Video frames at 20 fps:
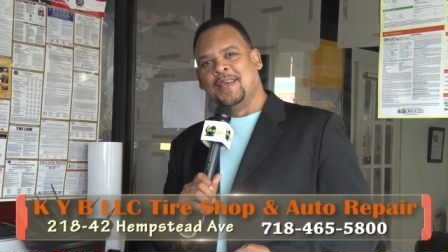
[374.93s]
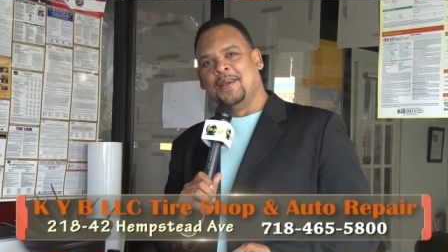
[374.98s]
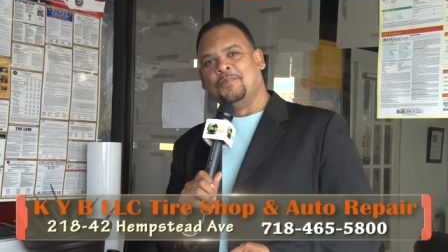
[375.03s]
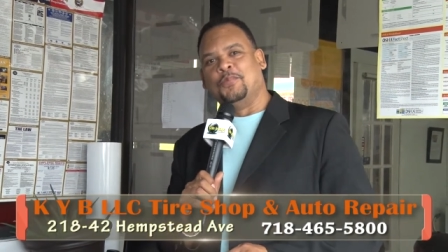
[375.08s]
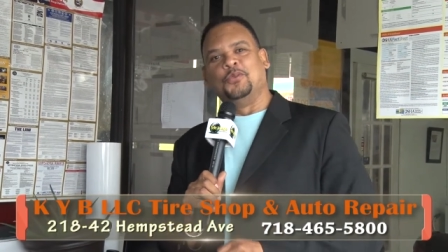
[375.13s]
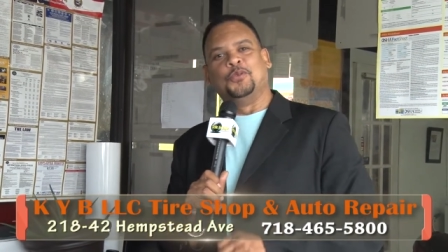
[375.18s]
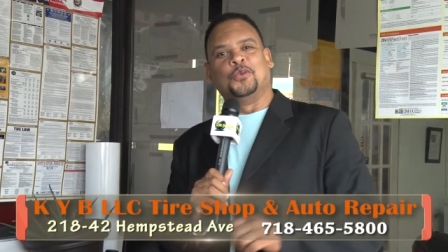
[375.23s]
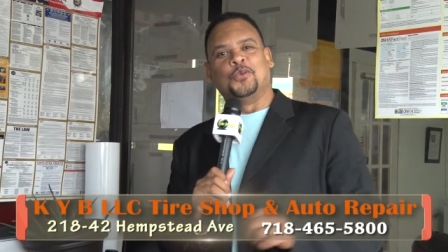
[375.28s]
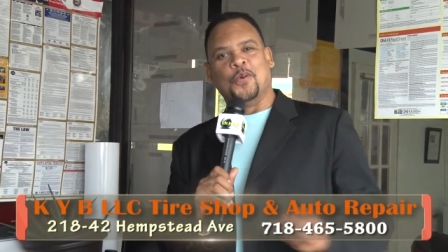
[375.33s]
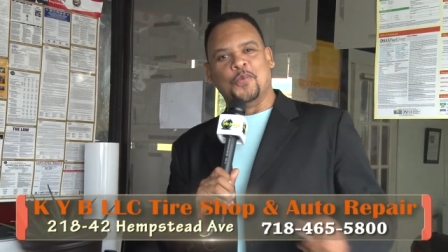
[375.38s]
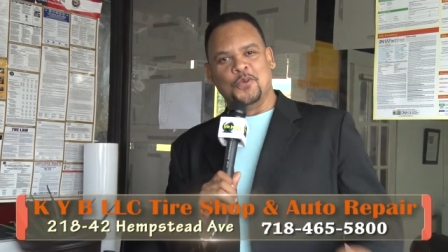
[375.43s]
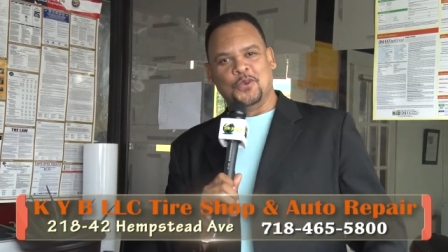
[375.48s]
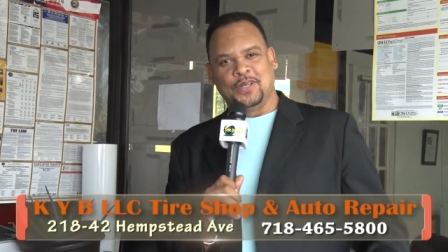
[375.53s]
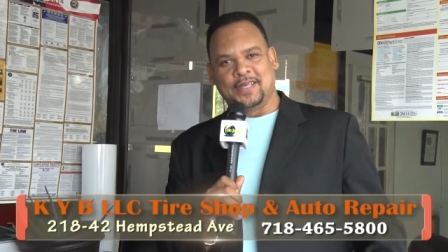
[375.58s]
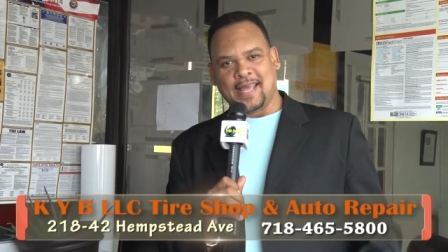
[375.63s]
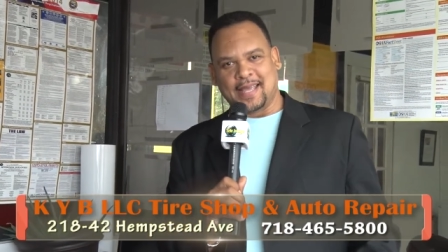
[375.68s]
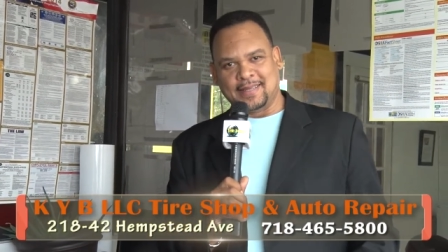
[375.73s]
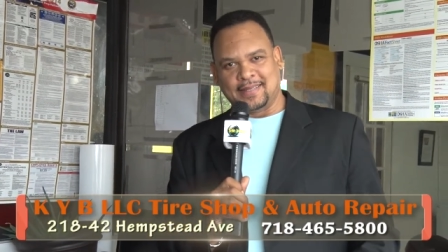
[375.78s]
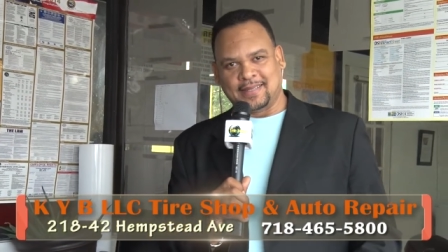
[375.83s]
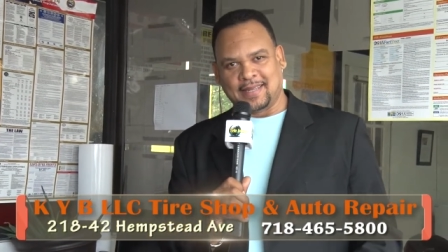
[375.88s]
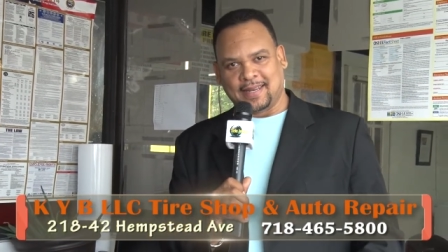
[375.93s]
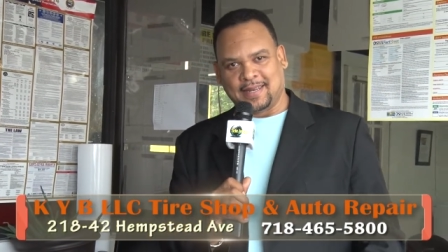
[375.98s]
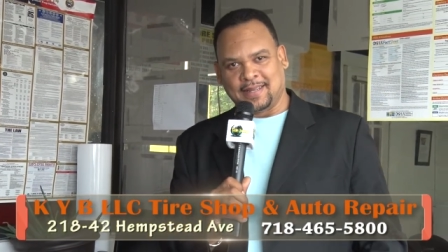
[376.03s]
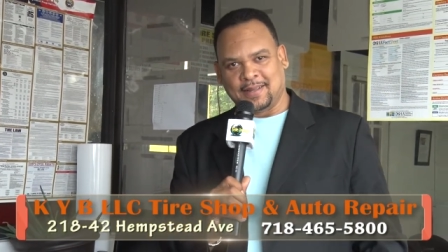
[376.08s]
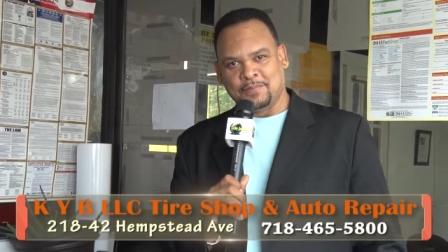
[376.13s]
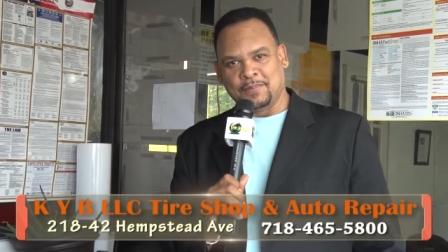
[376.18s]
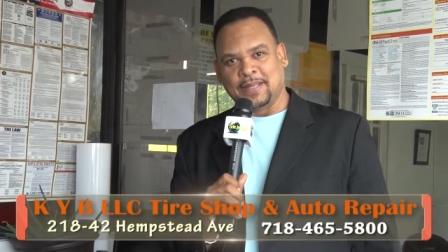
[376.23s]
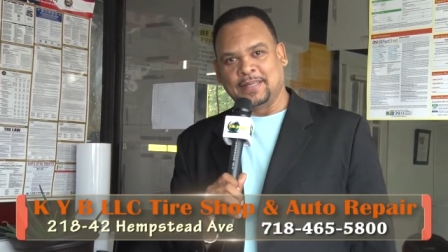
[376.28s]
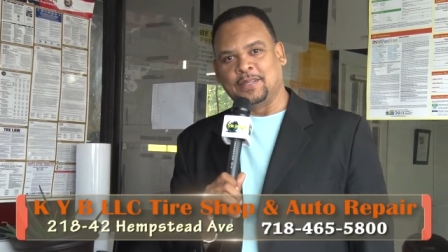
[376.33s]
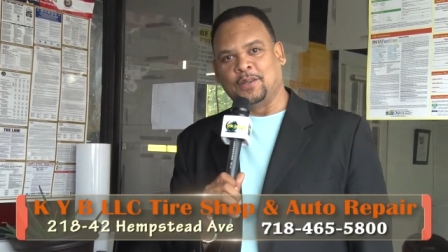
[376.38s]
pour toute communauté haïtienne.
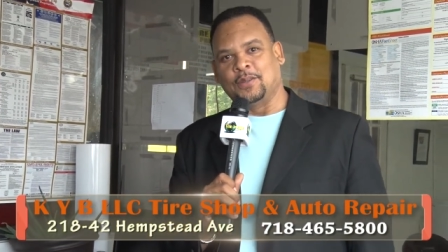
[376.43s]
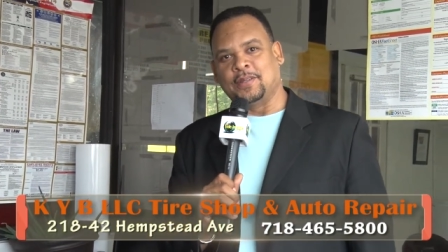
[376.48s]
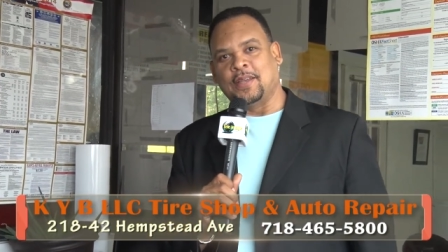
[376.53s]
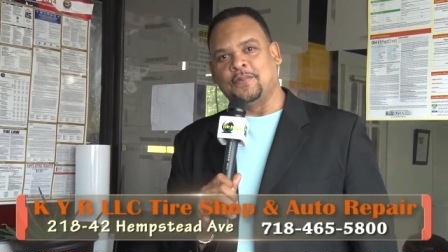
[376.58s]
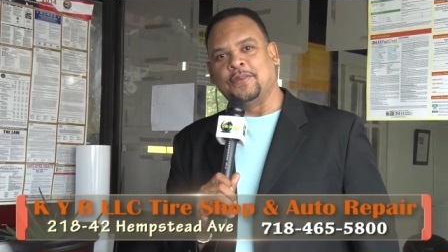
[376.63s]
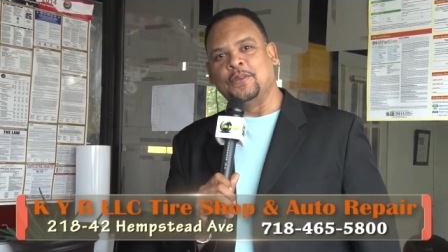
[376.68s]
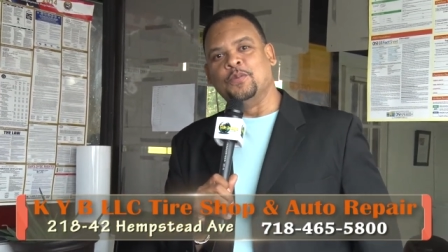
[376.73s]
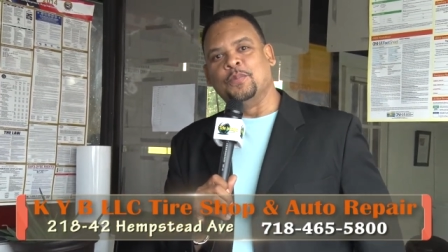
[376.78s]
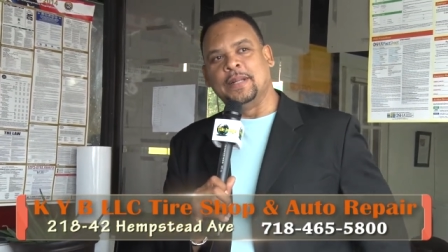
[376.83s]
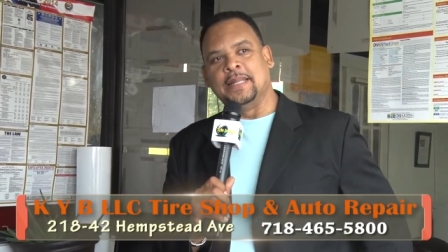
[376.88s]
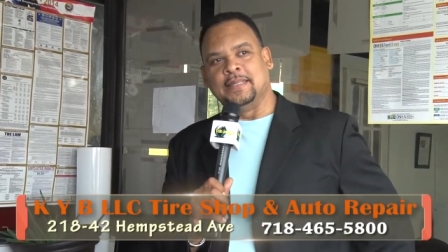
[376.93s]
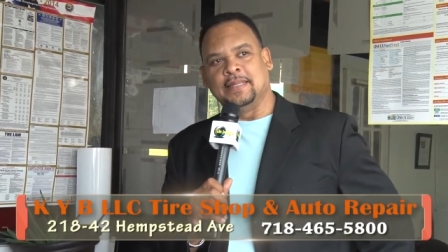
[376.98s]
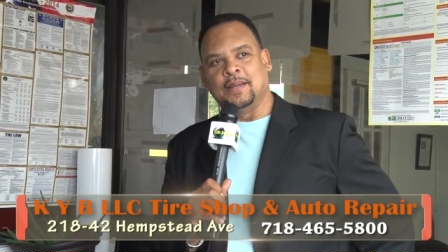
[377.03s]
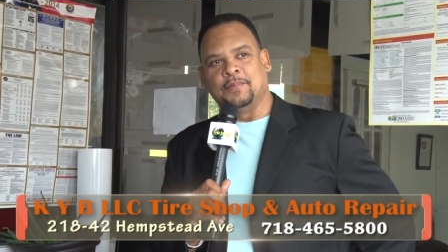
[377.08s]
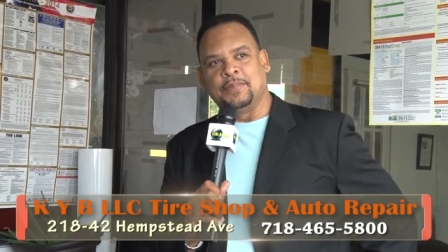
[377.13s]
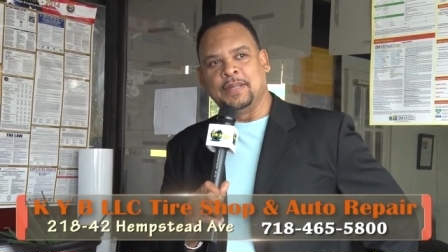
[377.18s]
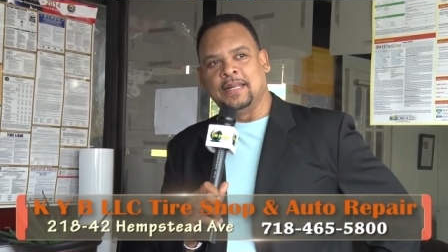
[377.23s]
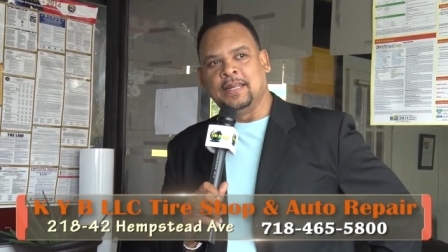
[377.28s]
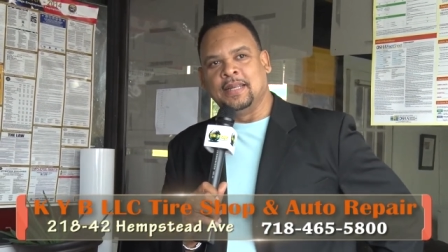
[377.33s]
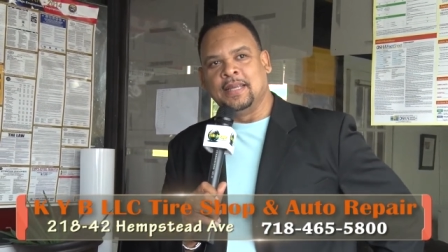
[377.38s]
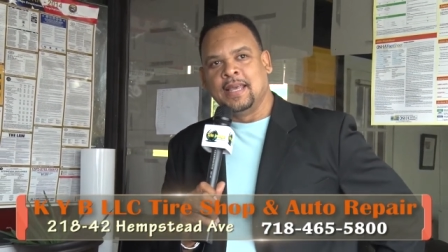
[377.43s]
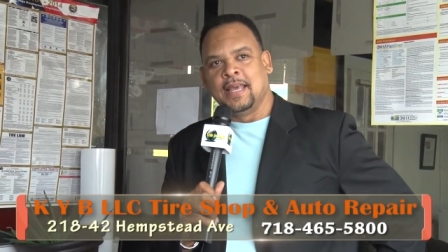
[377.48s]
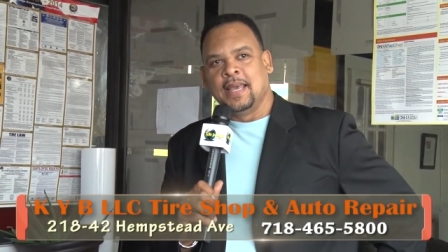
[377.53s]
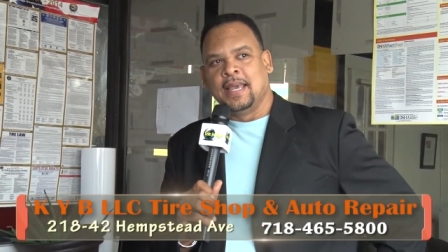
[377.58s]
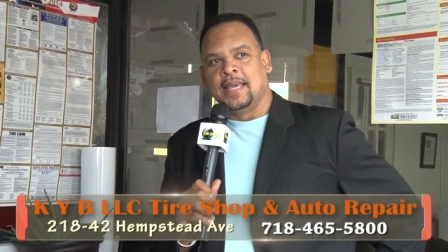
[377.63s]
Je pense que ça fait nous plaisir en pile.